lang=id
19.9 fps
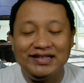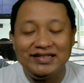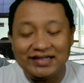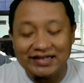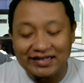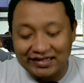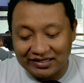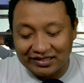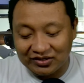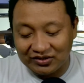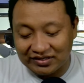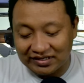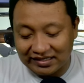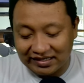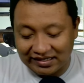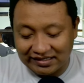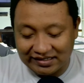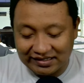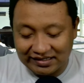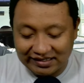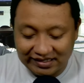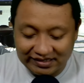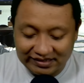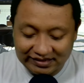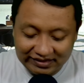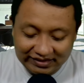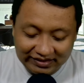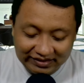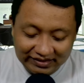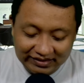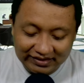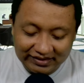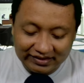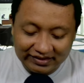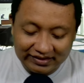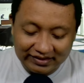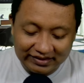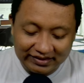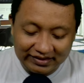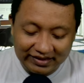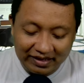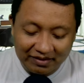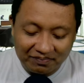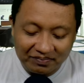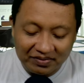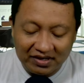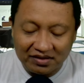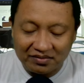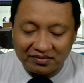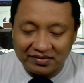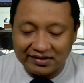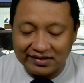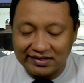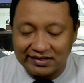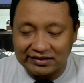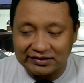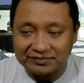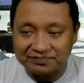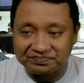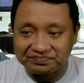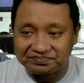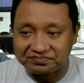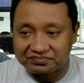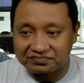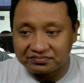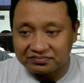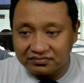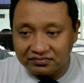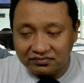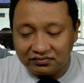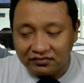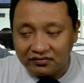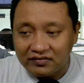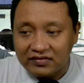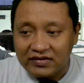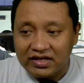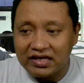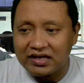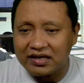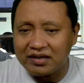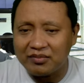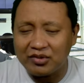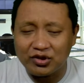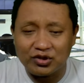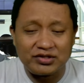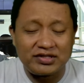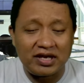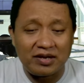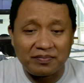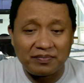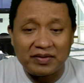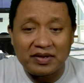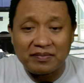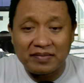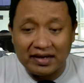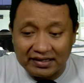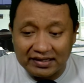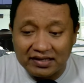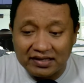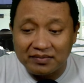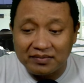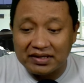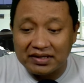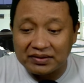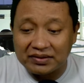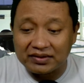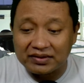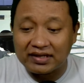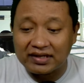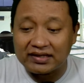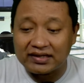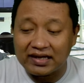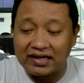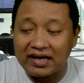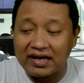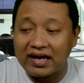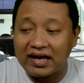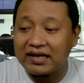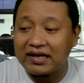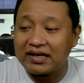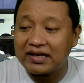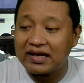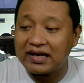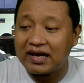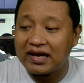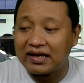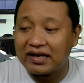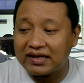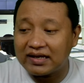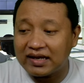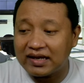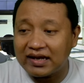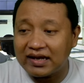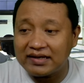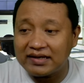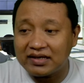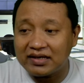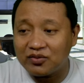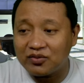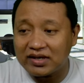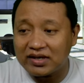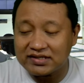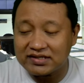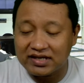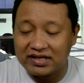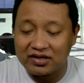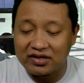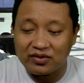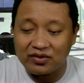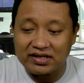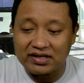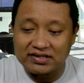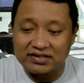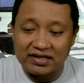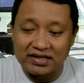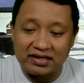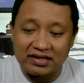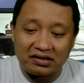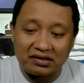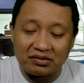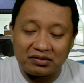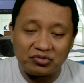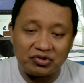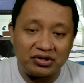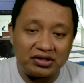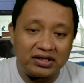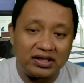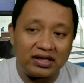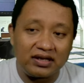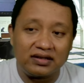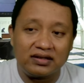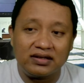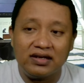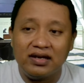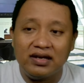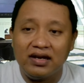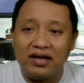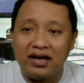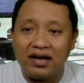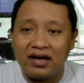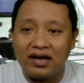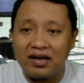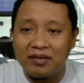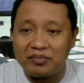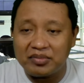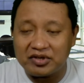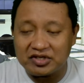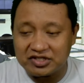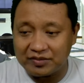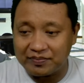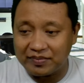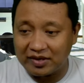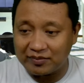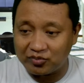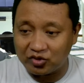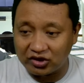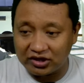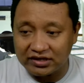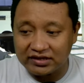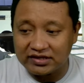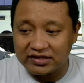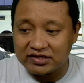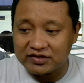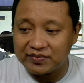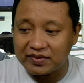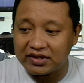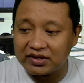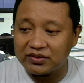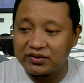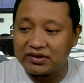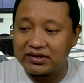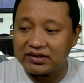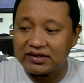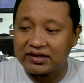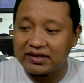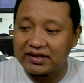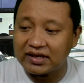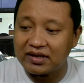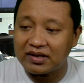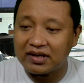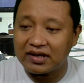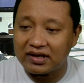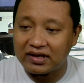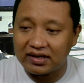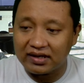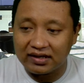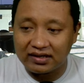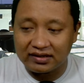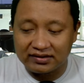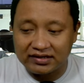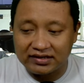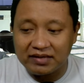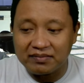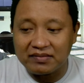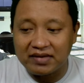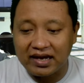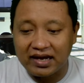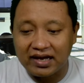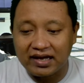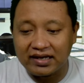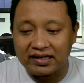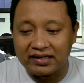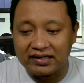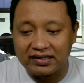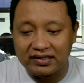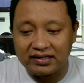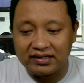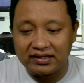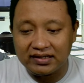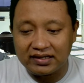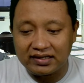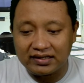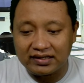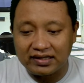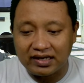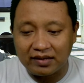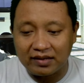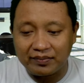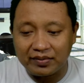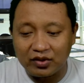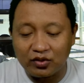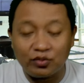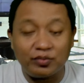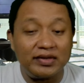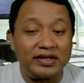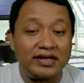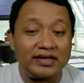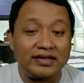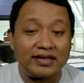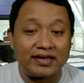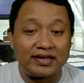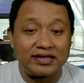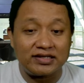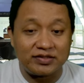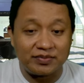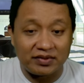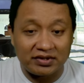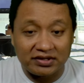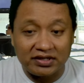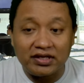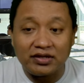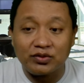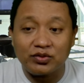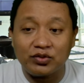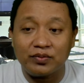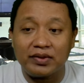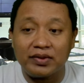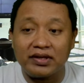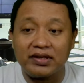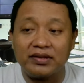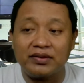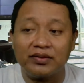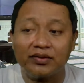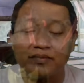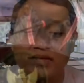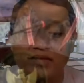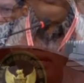jadi logikanya kan uh, uh, apa namanya uh, menurut saya pribadi begitu kan ya agak-agak ada nuansa-nuansa yang kemudian uh, bersifat politis begitu ketika uh, tim ahli dari KPU menyatakan seperti itu begitu.